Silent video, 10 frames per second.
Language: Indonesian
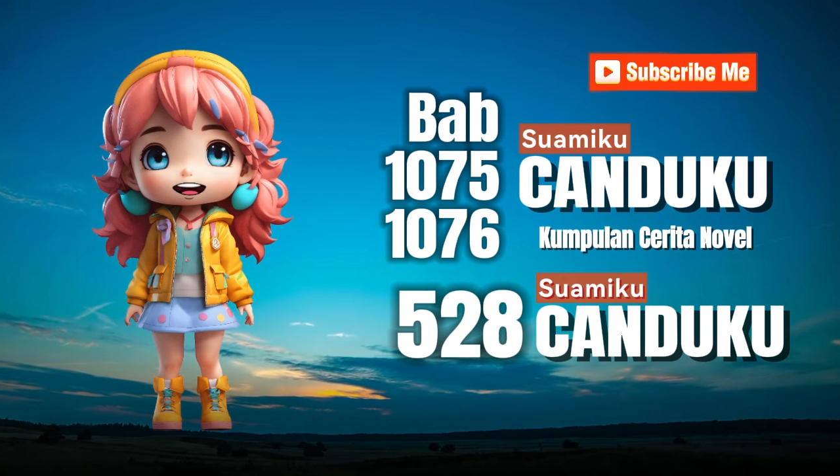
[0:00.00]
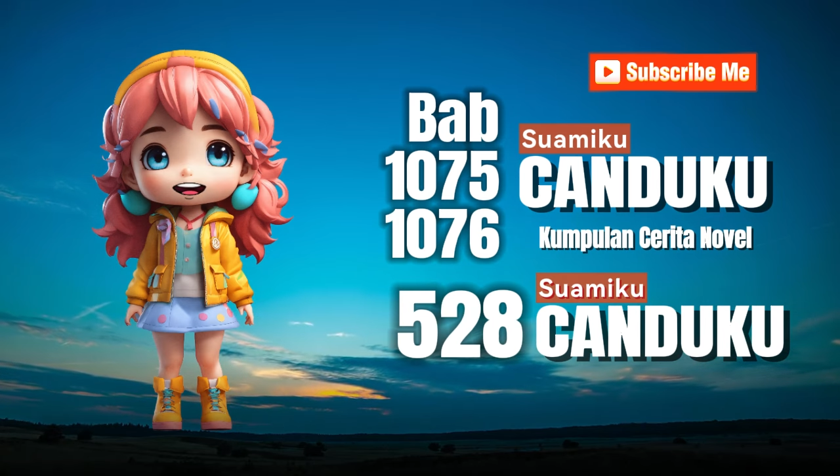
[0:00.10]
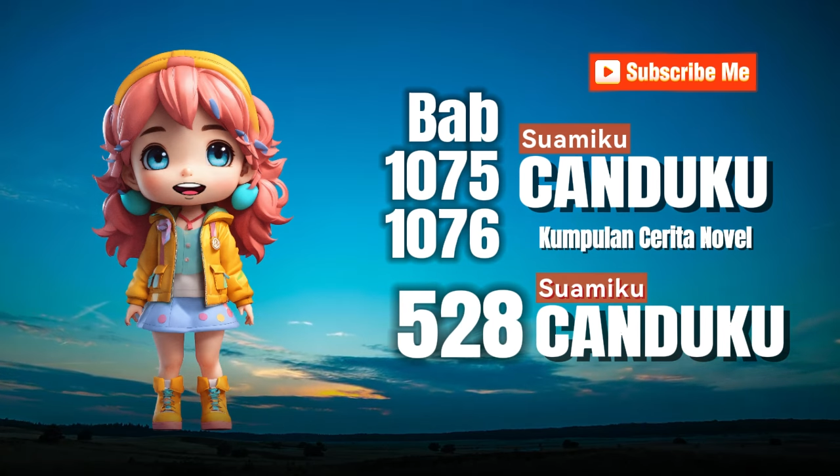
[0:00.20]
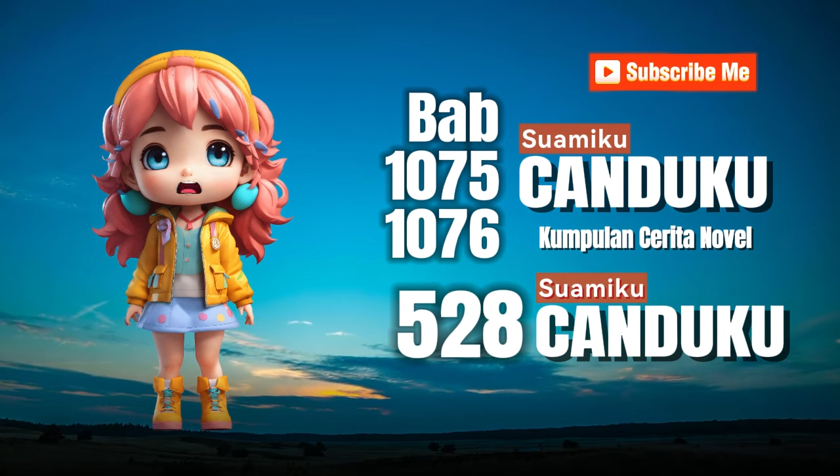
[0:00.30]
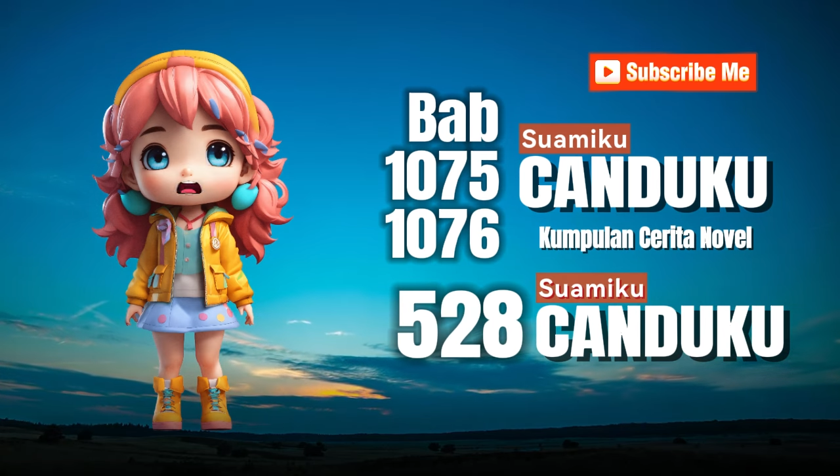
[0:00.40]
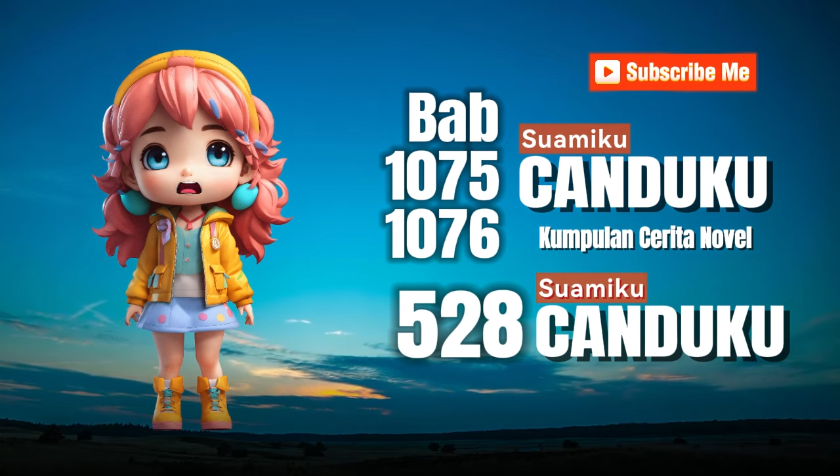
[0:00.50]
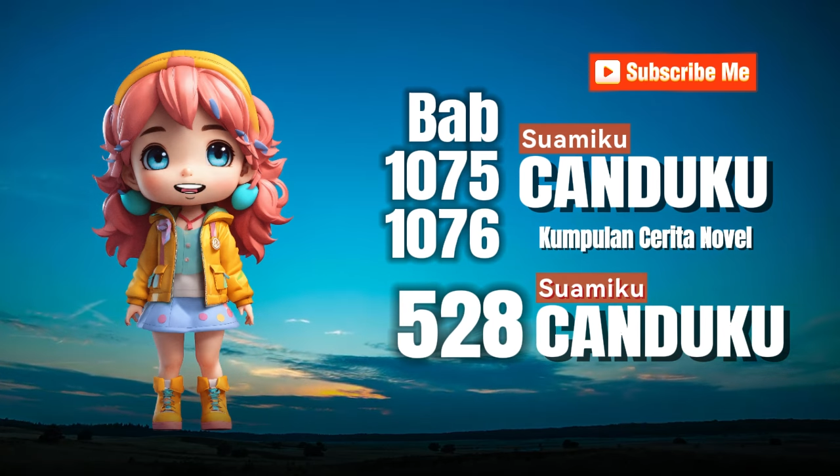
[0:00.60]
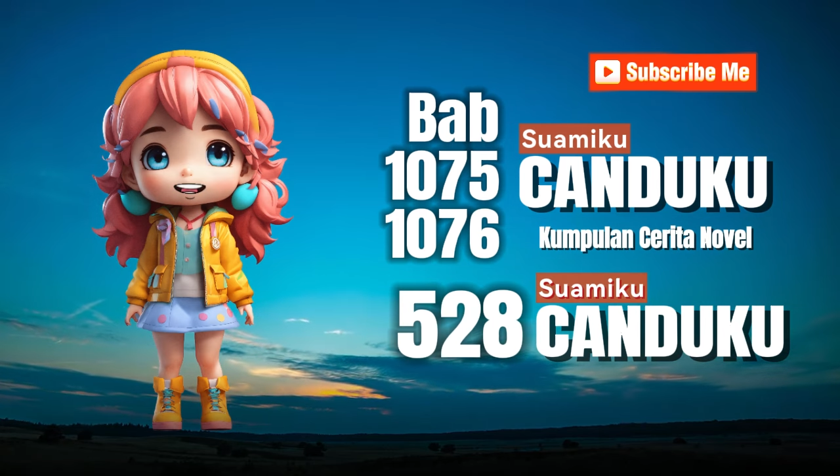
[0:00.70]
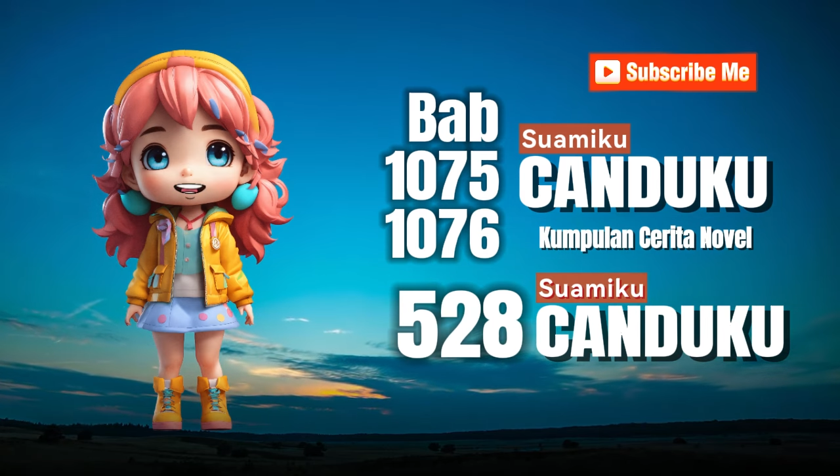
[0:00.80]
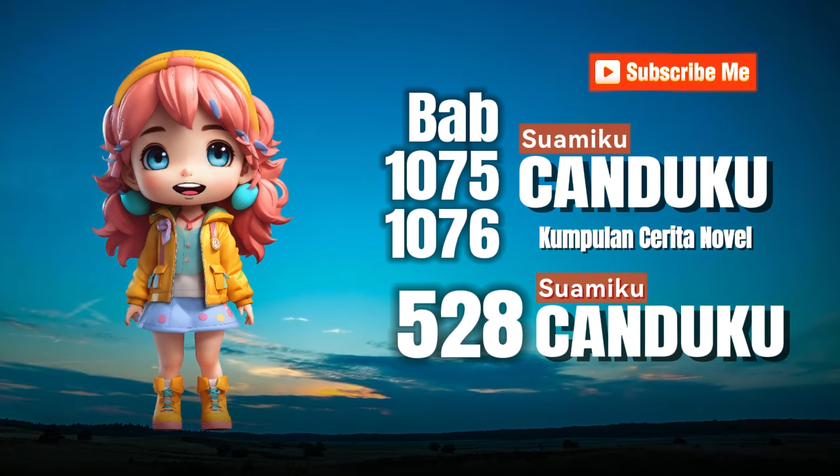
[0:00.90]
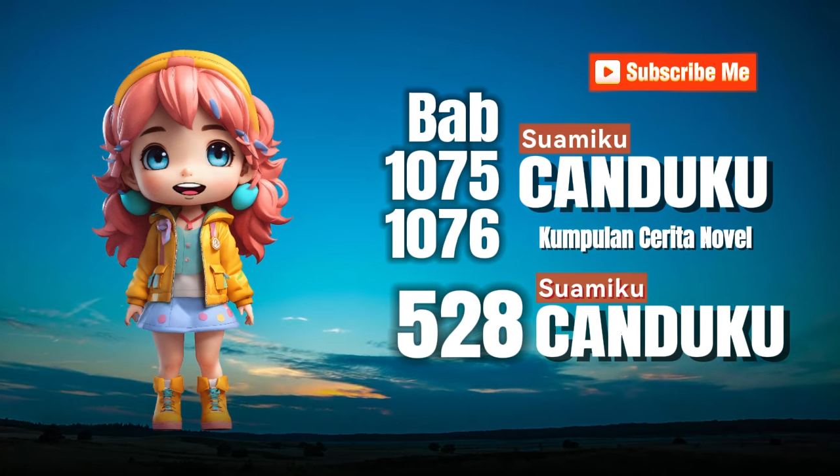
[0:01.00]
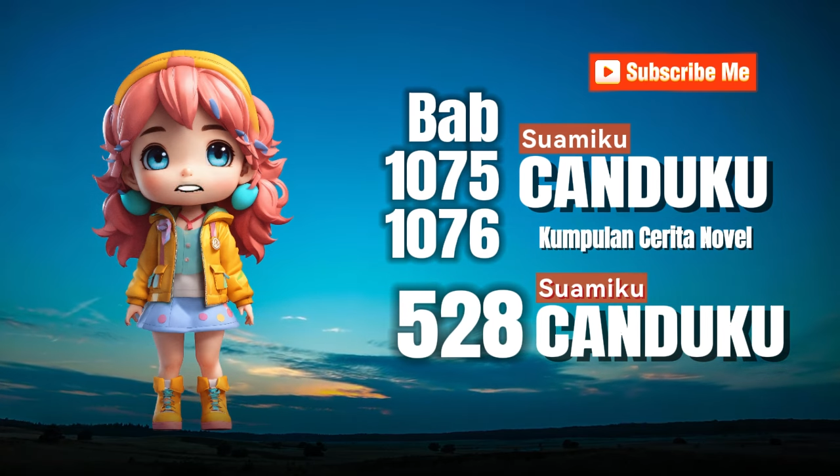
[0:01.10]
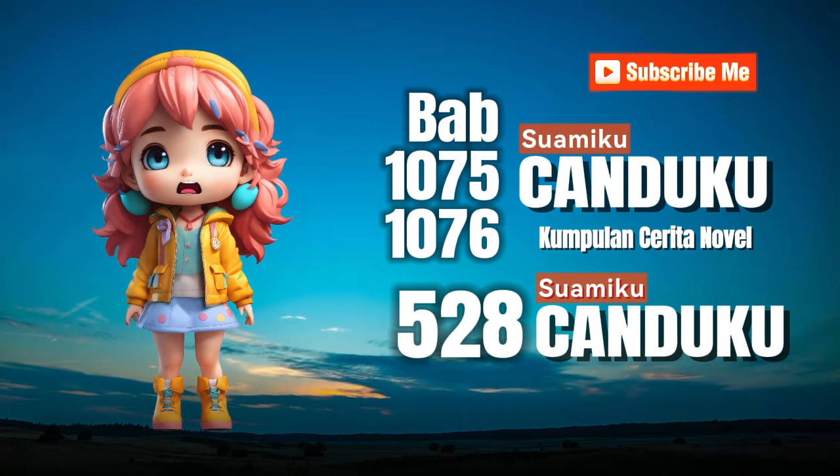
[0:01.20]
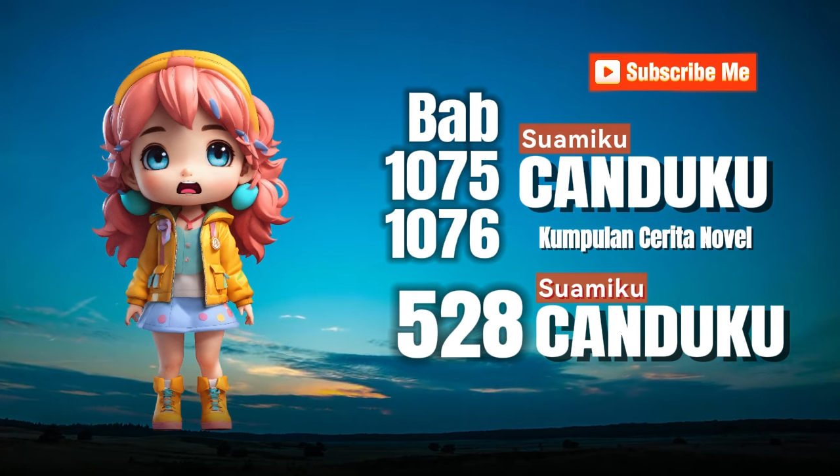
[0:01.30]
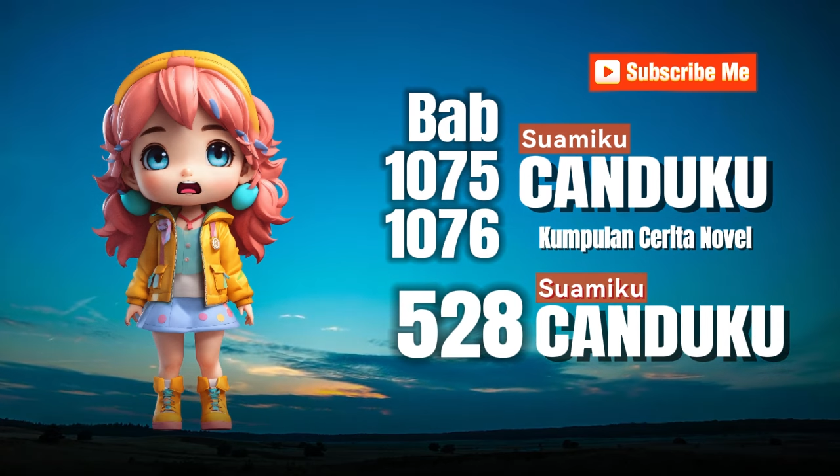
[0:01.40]
Nyonya muda
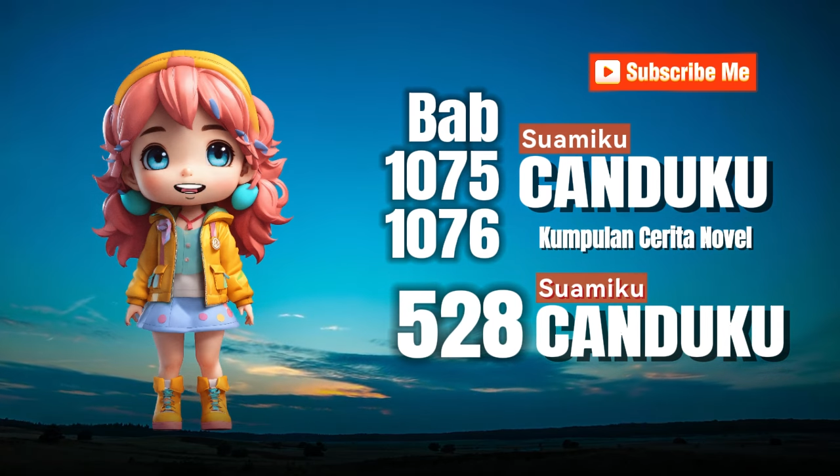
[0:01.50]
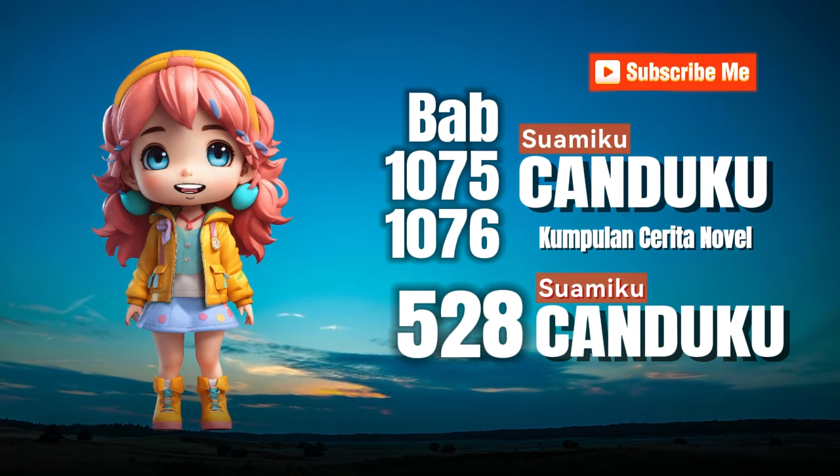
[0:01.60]
kedua,